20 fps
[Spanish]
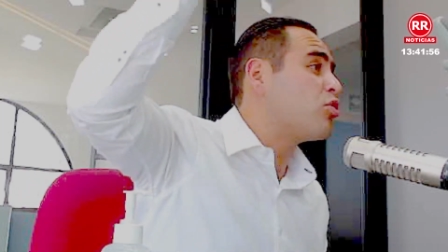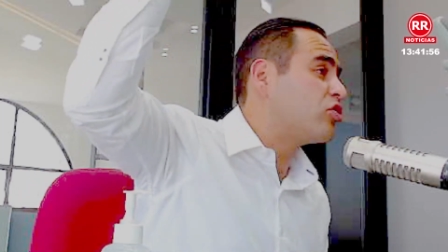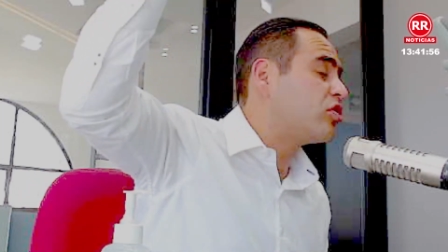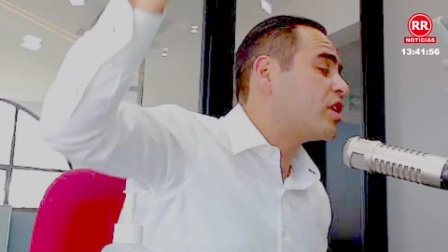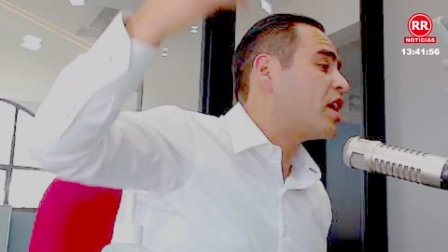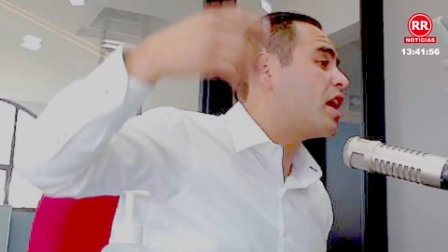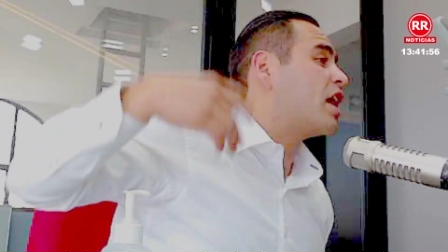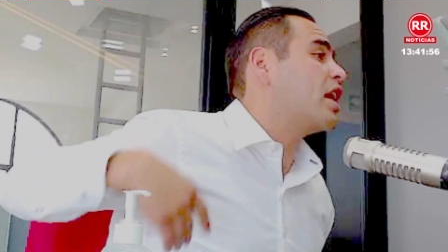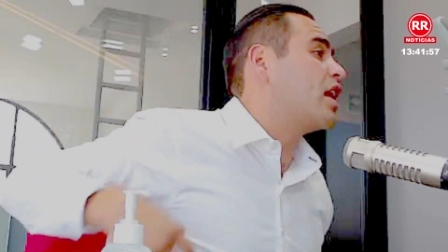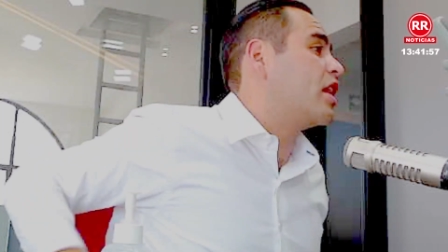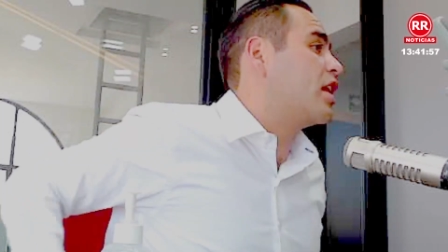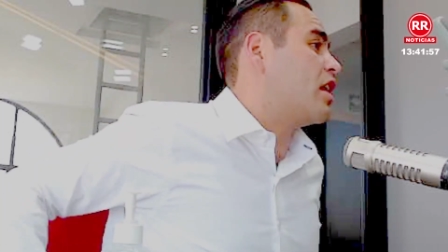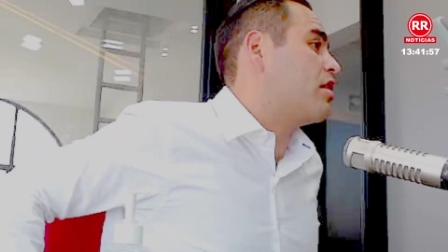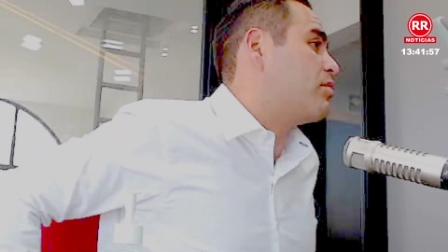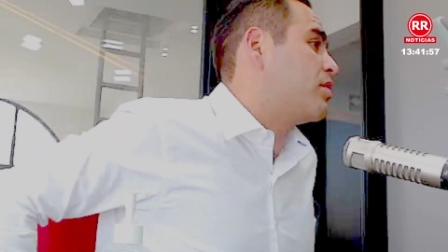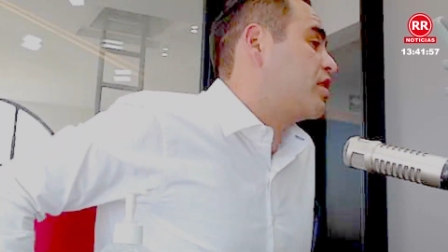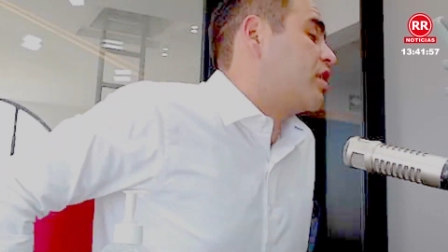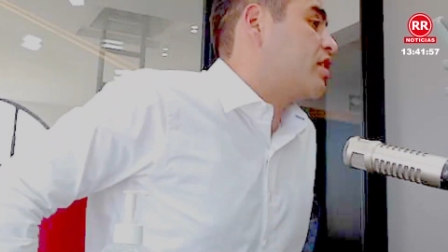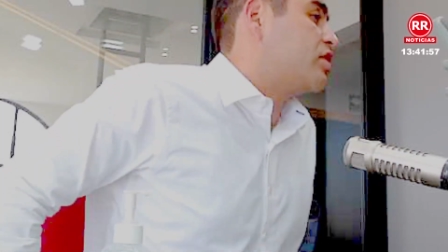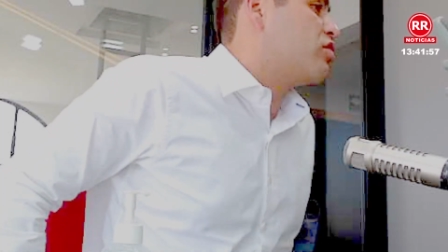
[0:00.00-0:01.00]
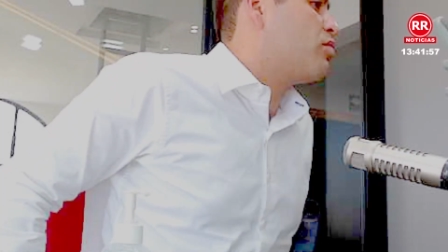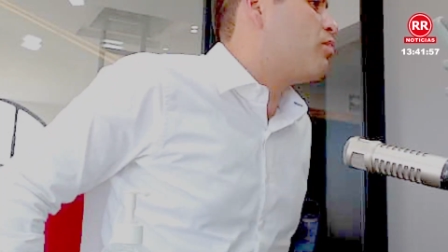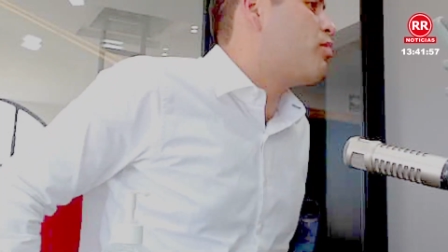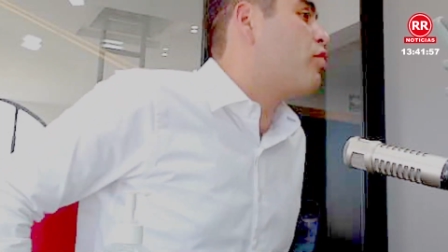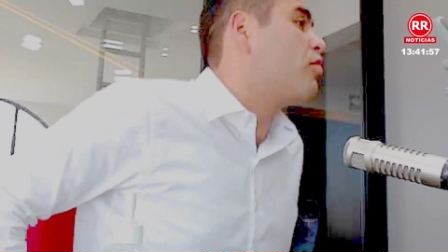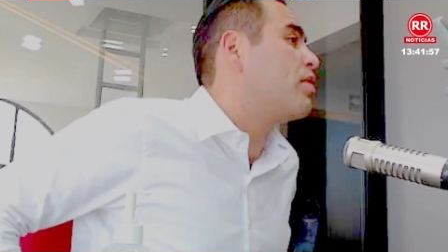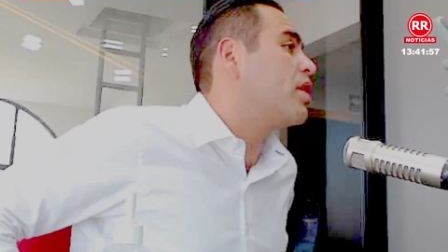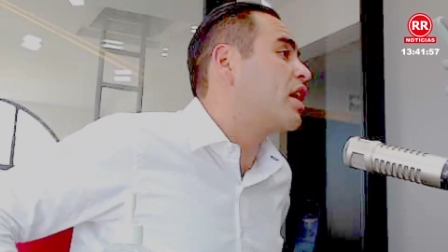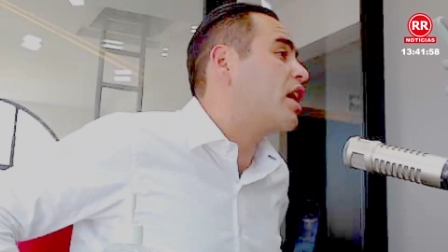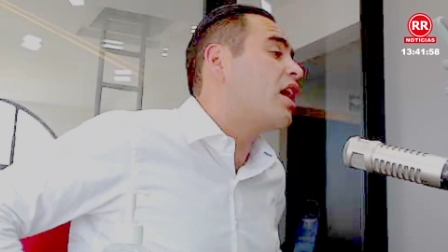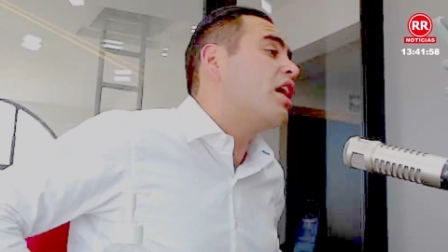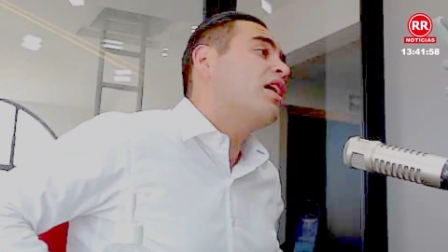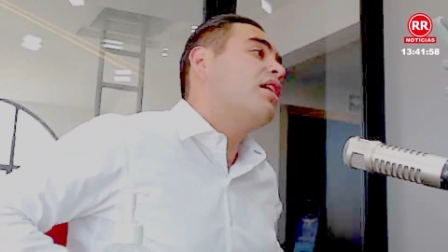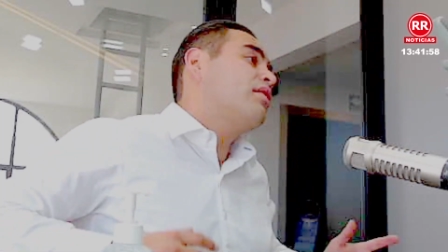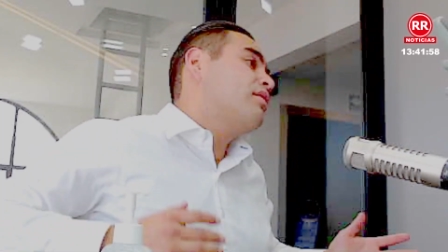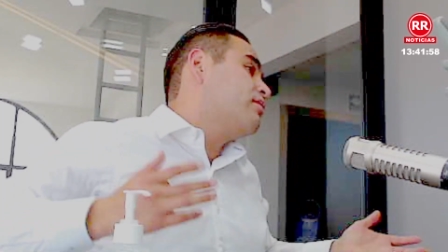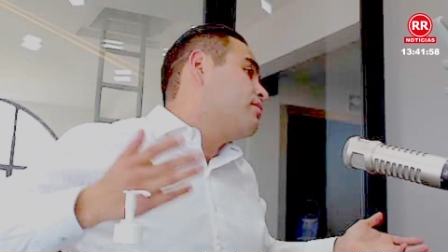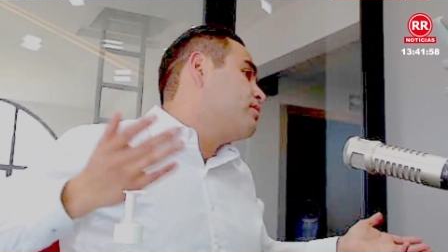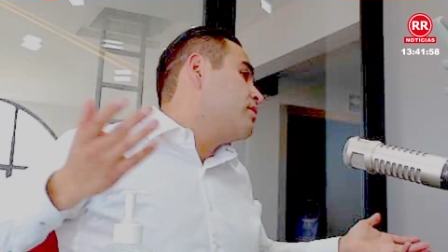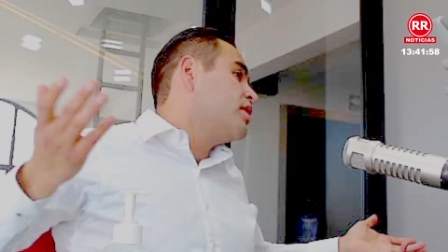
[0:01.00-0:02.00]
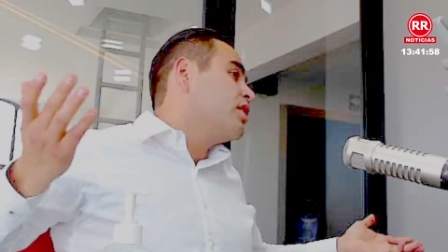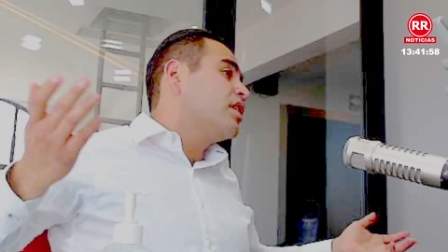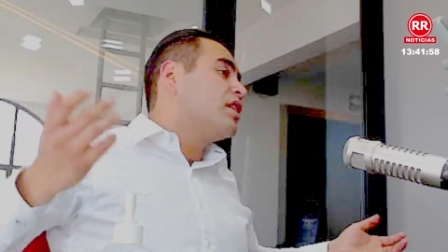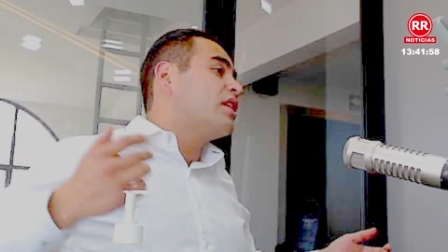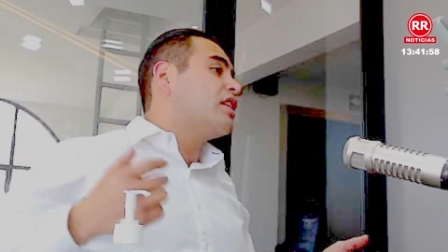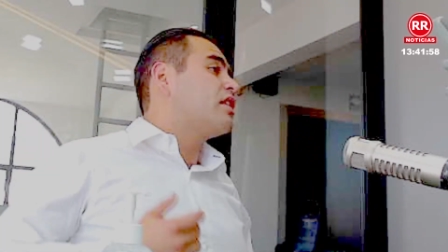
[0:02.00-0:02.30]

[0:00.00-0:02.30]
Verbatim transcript: otra área de la administración pública. Sí, sí, por supuesto.